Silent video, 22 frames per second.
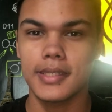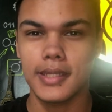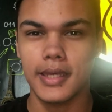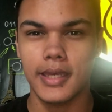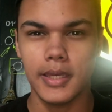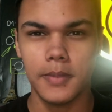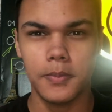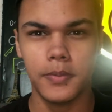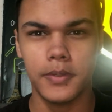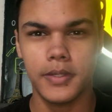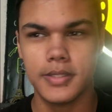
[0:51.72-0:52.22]
na
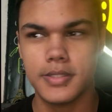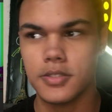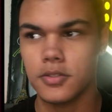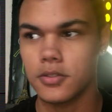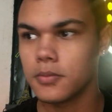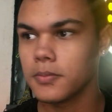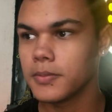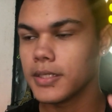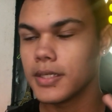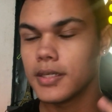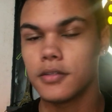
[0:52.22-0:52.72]
época, se eu
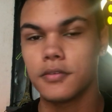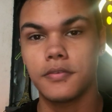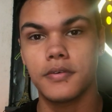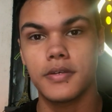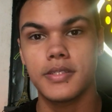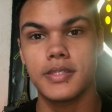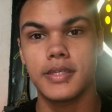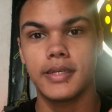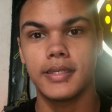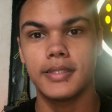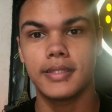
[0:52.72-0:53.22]
não me engano,
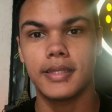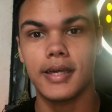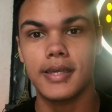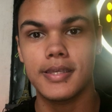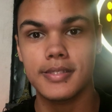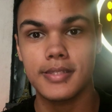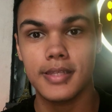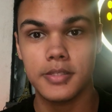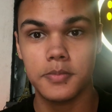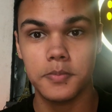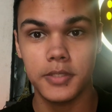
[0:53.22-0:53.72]
fazia
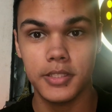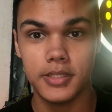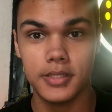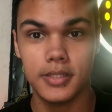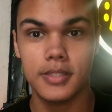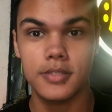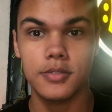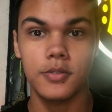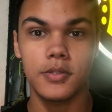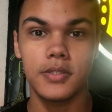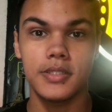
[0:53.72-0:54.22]
guitarras nas
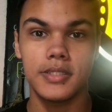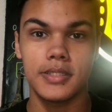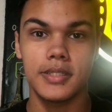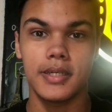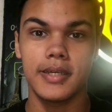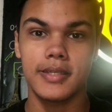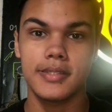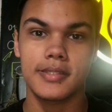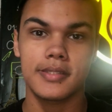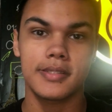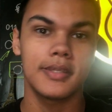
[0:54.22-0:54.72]
medidas
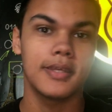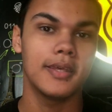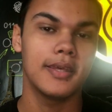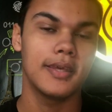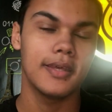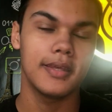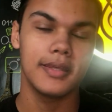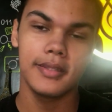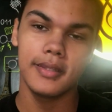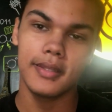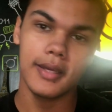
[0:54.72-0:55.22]
originais
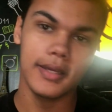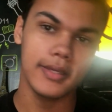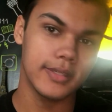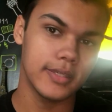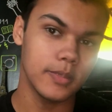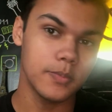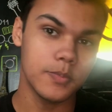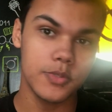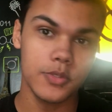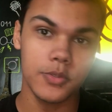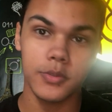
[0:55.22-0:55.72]
da
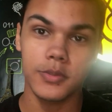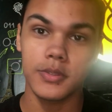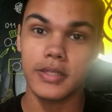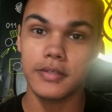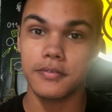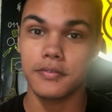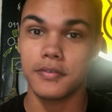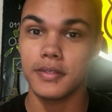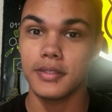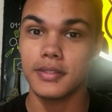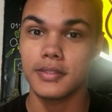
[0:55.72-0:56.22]
Gibson e da
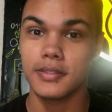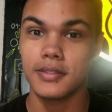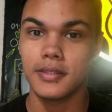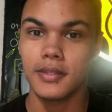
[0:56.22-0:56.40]
Fender,